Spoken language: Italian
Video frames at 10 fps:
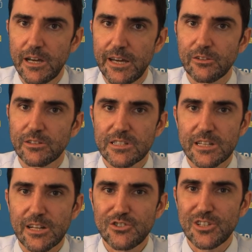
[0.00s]
e non
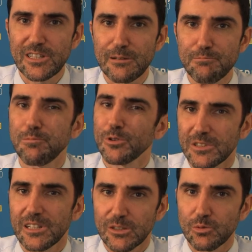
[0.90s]
eserciti
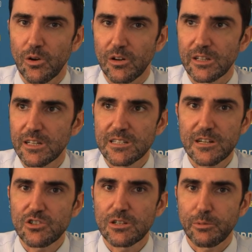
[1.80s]
poteri tuoi,
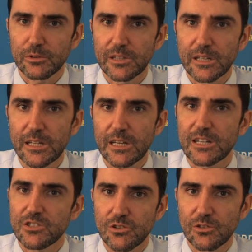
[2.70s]
eserciti poteri
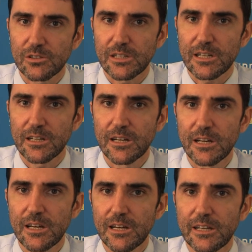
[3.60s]
e soldi
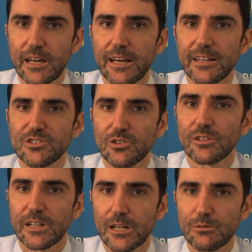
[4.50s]
che
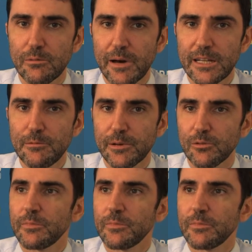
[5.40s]
sono nelle tue mani per